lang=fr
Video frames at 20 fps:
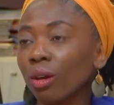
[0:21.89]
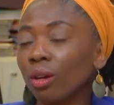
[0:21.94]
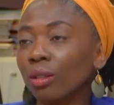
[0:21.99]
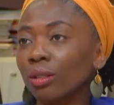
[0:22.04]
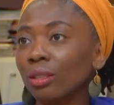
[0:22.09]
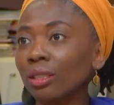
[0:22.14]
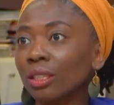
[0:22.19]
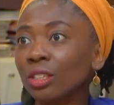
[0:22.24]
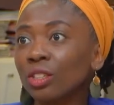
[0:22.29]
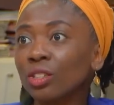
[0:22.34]

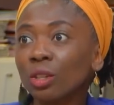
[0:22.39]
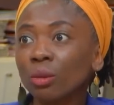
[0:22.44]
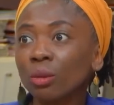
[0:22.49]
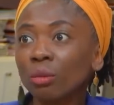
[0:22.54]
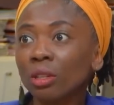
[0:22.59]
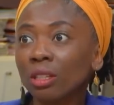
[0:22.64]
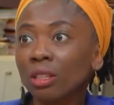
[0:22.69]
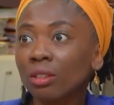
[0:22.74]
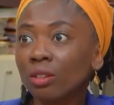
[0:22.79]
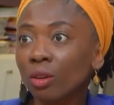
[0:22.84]
dirigeants
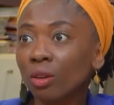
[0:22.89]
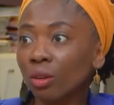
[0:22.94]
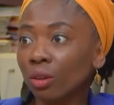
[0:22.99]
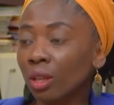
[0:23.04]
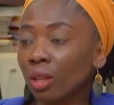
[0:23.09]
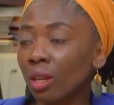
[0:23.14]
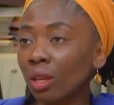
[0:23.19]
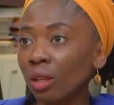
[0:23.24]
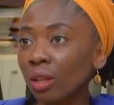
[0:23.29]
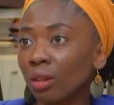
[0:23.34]
militants
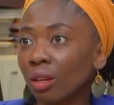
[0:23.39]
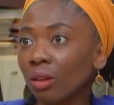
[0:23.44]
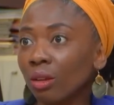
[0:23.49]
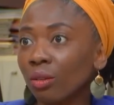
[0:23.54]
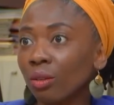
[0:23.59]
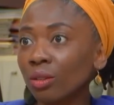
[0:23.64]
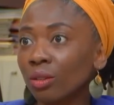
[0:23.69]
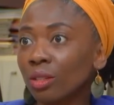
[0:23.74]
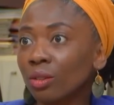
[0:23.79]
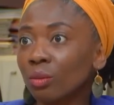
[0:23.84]
de la
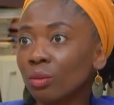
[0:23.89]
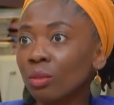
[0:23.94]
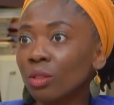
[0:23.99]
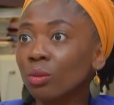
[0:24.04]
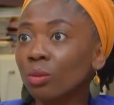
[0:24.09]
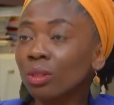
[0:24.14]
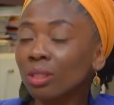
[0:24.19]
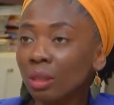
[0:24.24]
France insoumise ont